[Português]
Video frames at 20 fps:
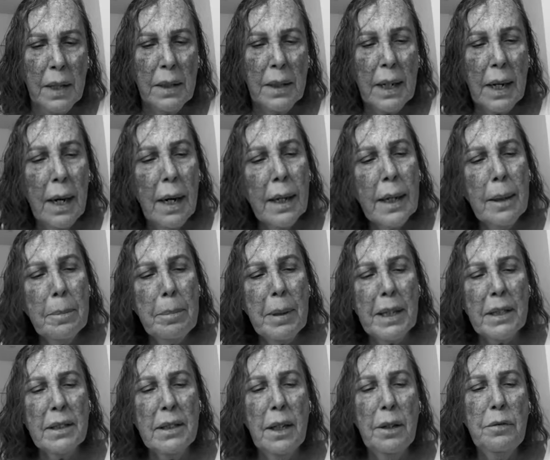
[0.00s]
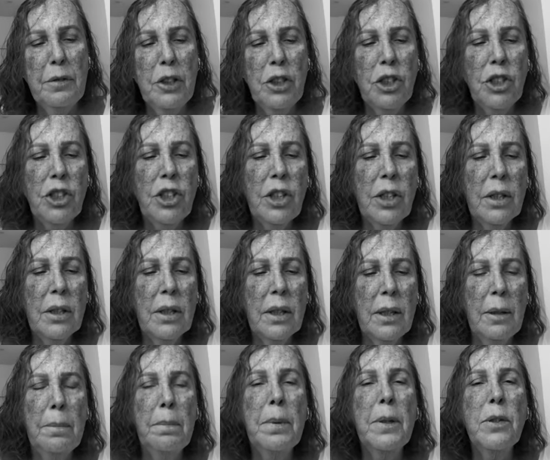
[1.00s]
Traga para ser vestida
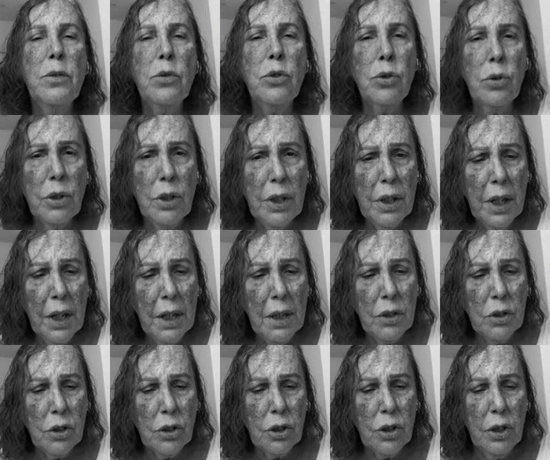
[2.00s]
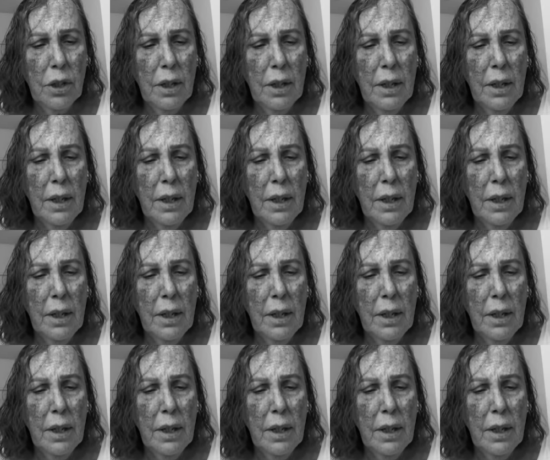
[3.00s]
em panos do Oriente,